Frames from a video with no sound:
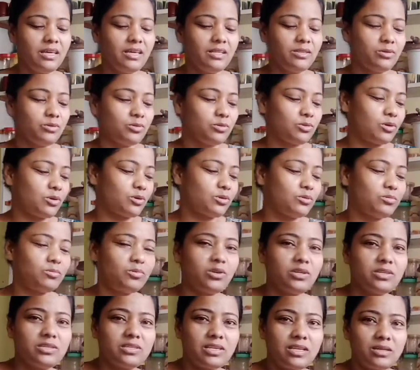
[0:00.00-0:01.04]
তো তখন
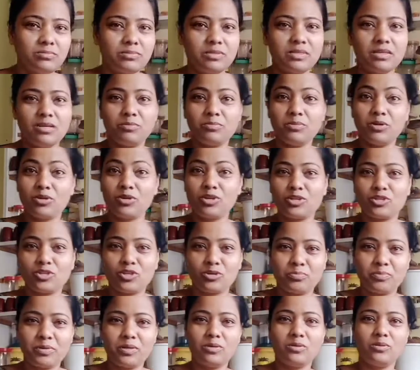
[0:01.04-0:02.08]
বলেছিলাম যে আমি অনেক
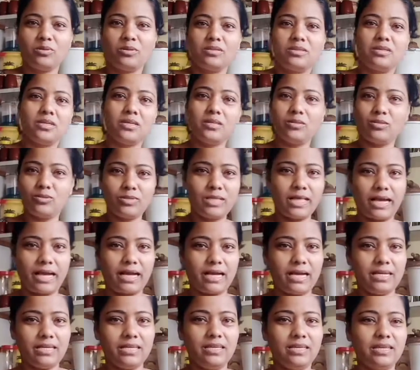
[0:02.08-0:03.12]
শপিং করেছি কিন্তু
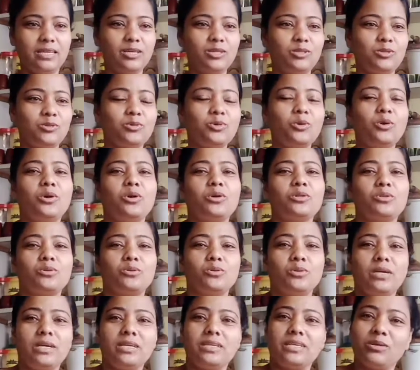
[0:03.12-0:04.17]
দেখাইনি কিছু তো
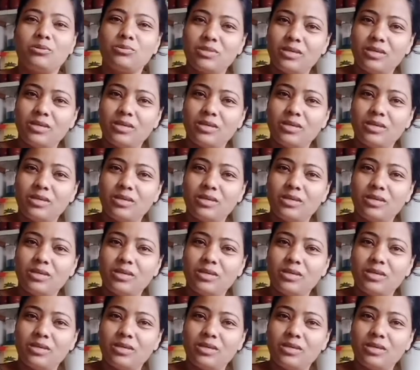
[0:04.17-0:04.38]
এটাও তার